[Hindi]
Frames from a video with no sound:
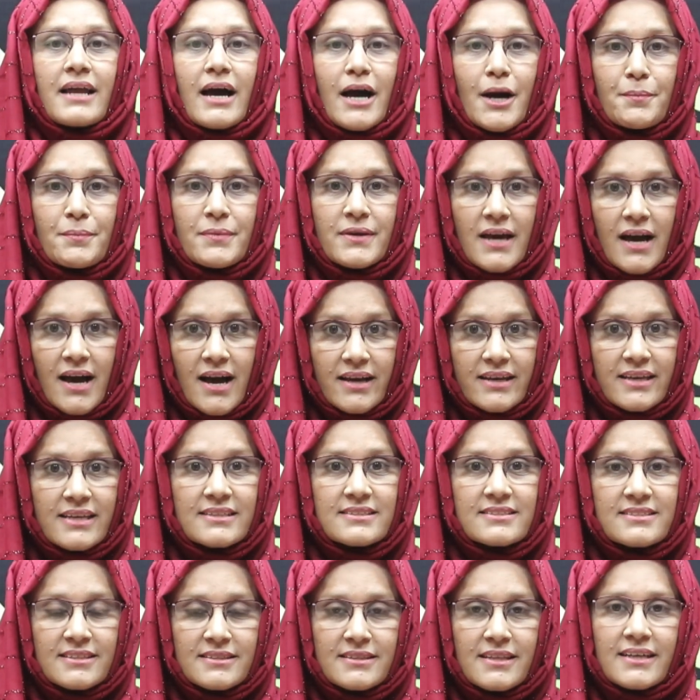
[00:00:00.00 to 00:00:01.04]
हम यहाँ की
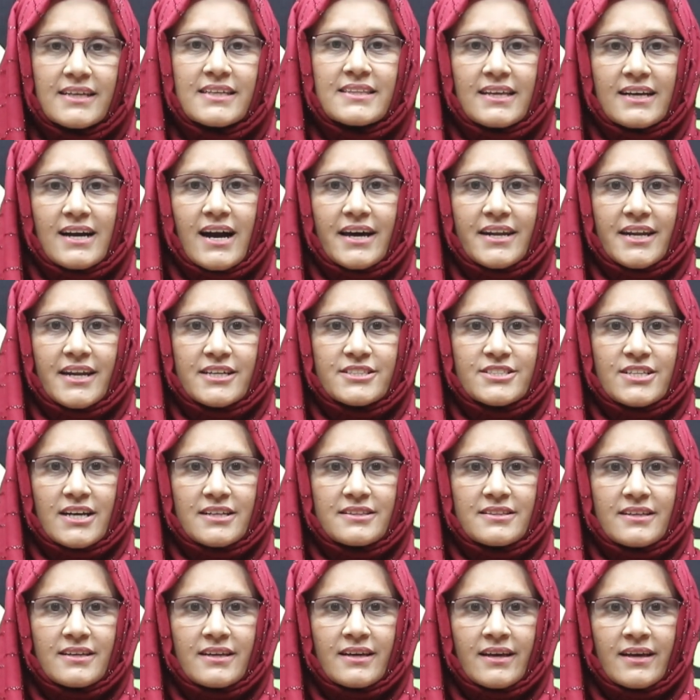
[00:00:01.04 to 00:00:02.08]
जिंदगी दिखाना
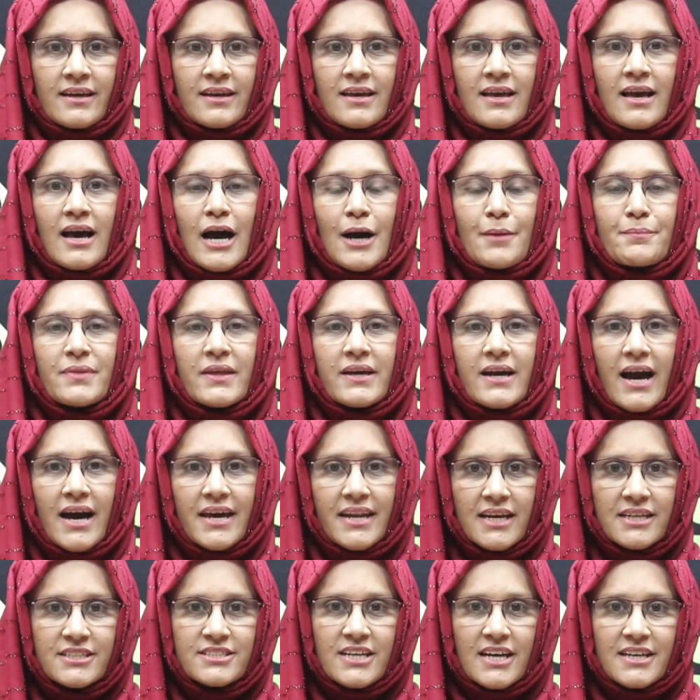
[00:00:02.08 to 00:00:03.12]
चाहते हैं हम
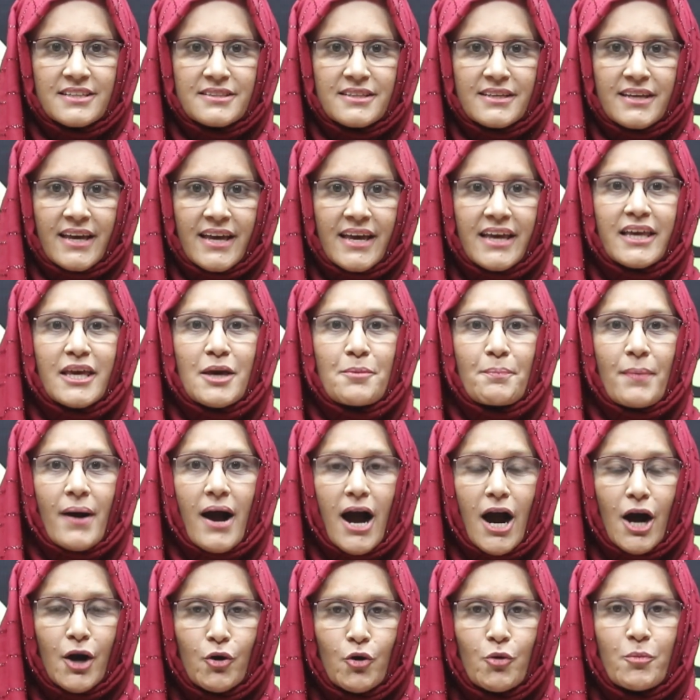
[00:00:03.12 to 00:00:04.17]
दिखाना चाहते हैं कि
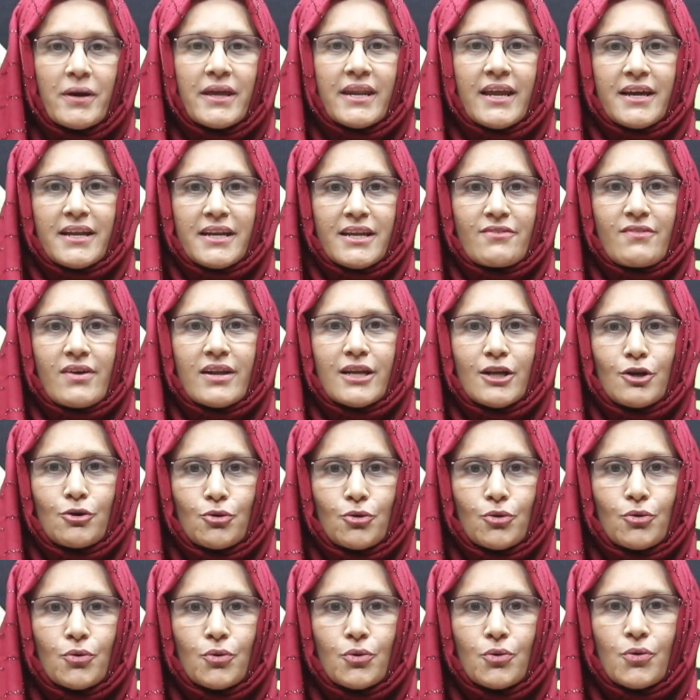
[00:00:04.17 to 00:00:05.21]
पहाड़ों में रहने वाले
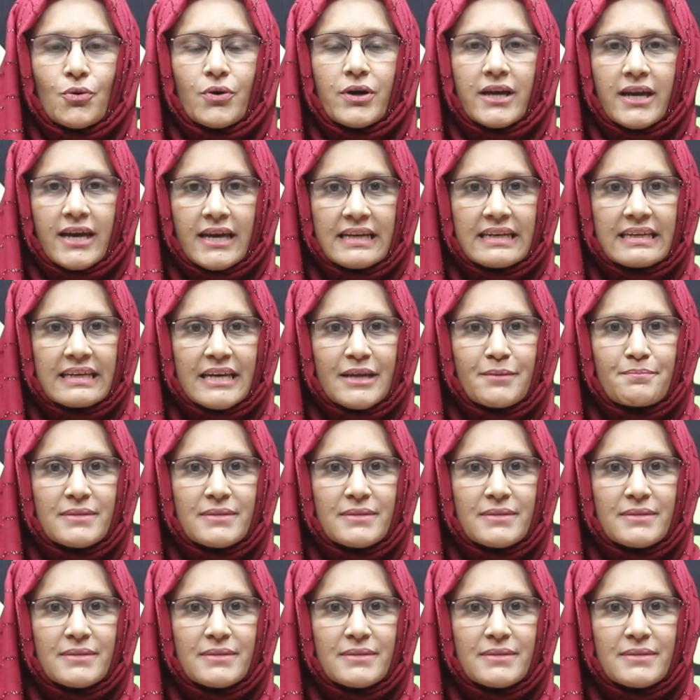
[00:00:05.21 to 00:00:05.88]
लोगों को किन किन